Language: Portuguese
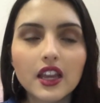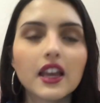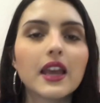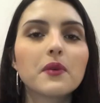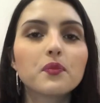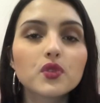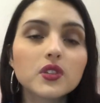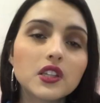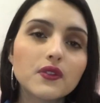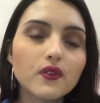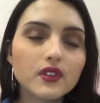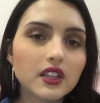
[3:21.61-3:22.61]
é
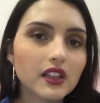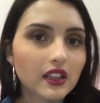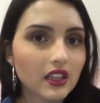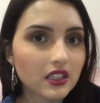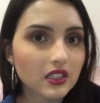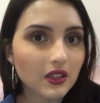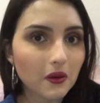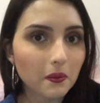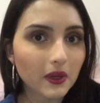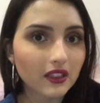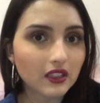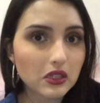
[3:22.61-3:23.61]
impossível você dar atenção
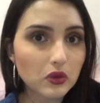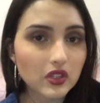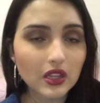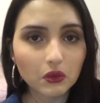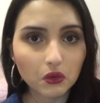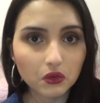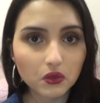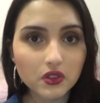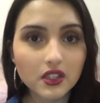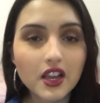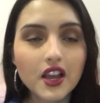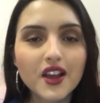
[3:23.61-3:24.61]
para tantos alunos.